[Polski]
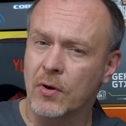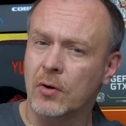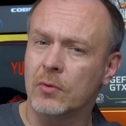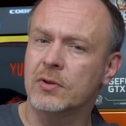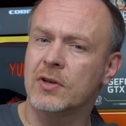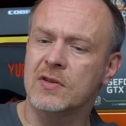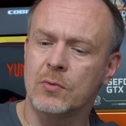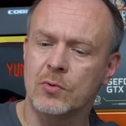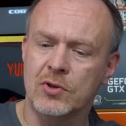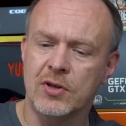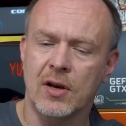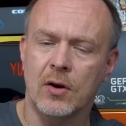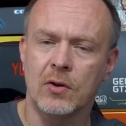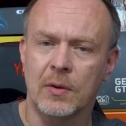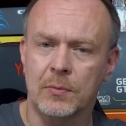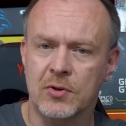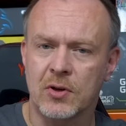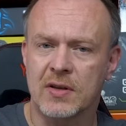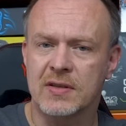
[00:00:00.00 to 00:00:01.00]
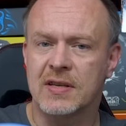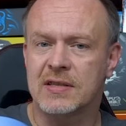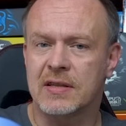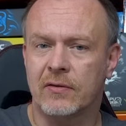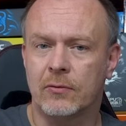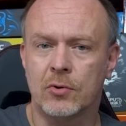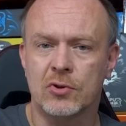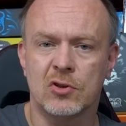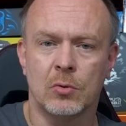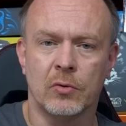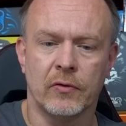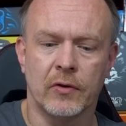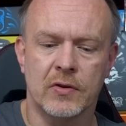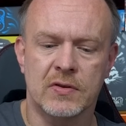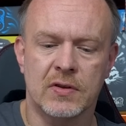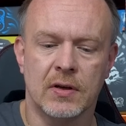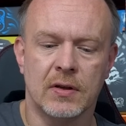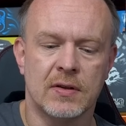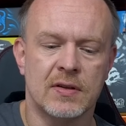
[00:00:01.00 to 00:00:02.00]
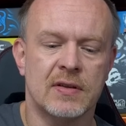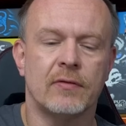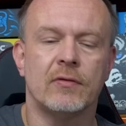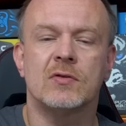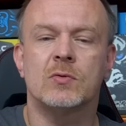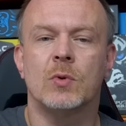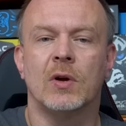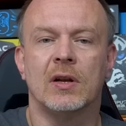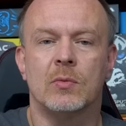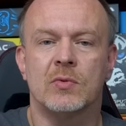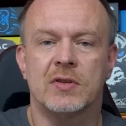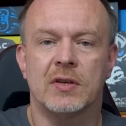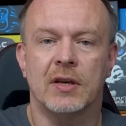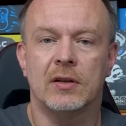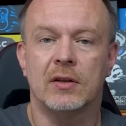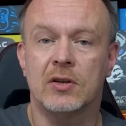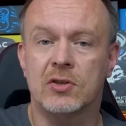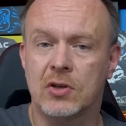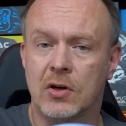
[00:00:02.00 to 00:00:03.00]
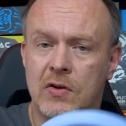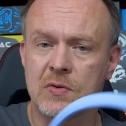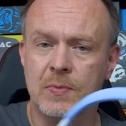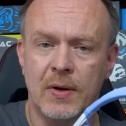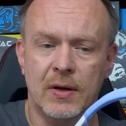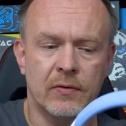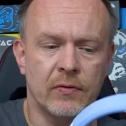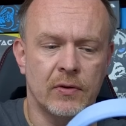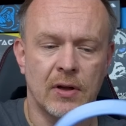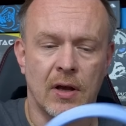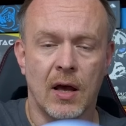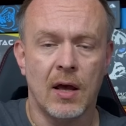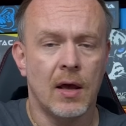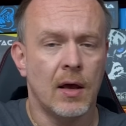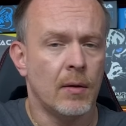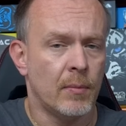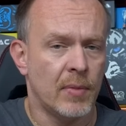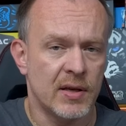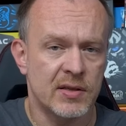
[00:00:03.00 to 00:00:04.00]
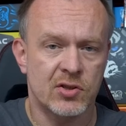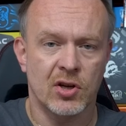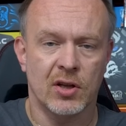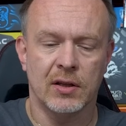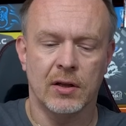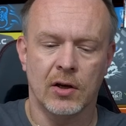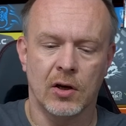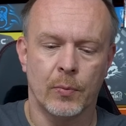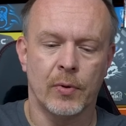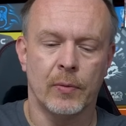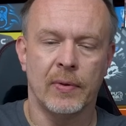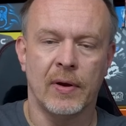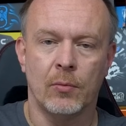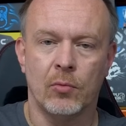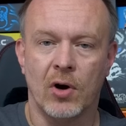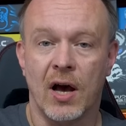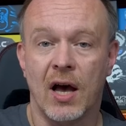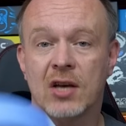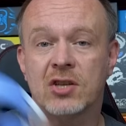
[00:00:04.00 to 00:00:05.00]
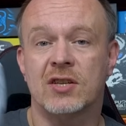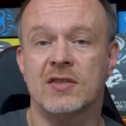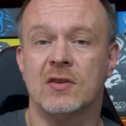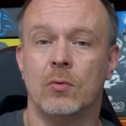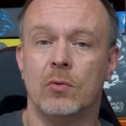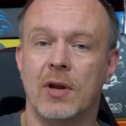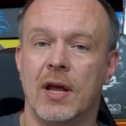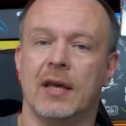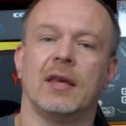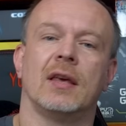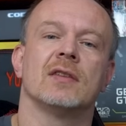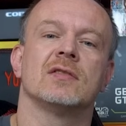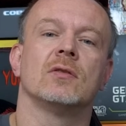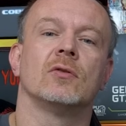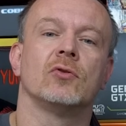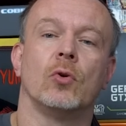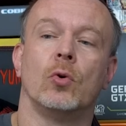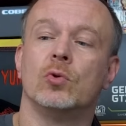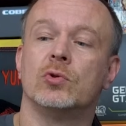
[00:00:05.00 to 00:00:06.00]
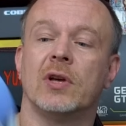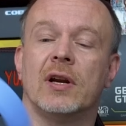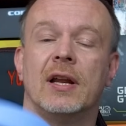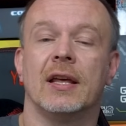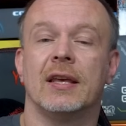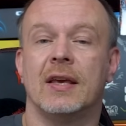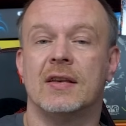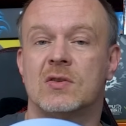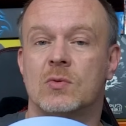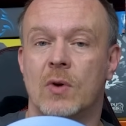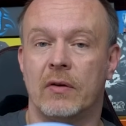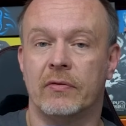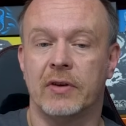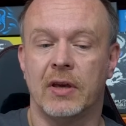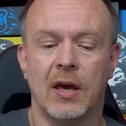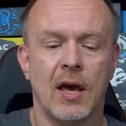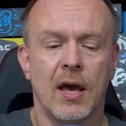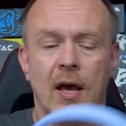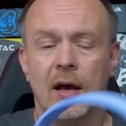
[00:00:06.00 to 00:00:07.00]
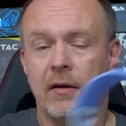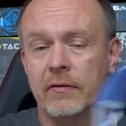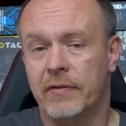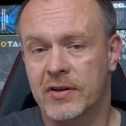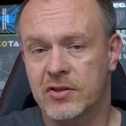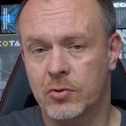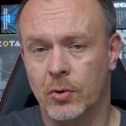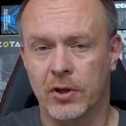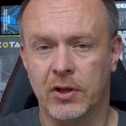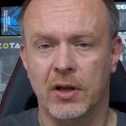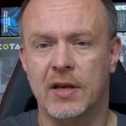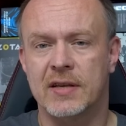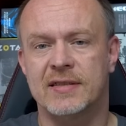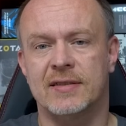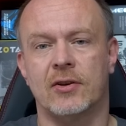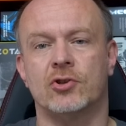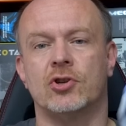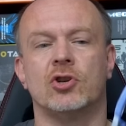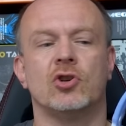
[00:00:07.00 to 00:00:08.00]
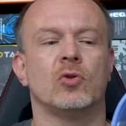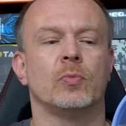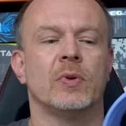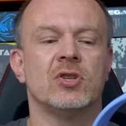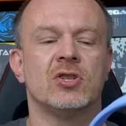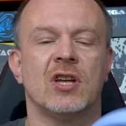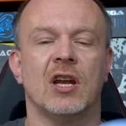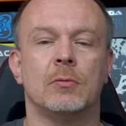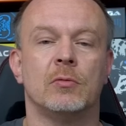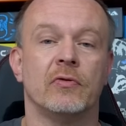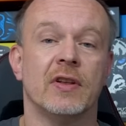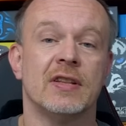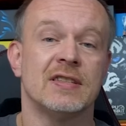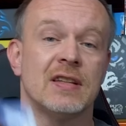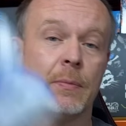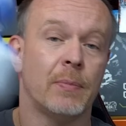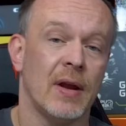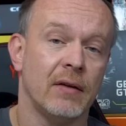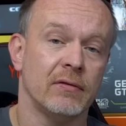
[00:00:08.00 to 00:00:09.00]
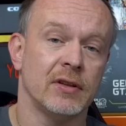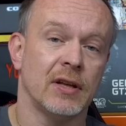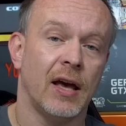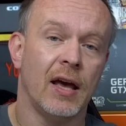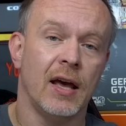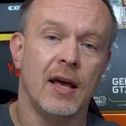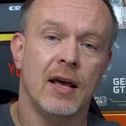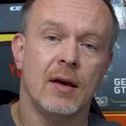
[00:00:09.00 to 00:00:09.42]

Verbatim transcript: mogą też służyć jako na przykład zestaw głośno mówiący i zestaw do słuchania muzyki do naszego smartfona bez żadnego problemu. A że są lekkie, są to ultralekkie sławki, ważą jedynie 165 gramów, więc naprawdę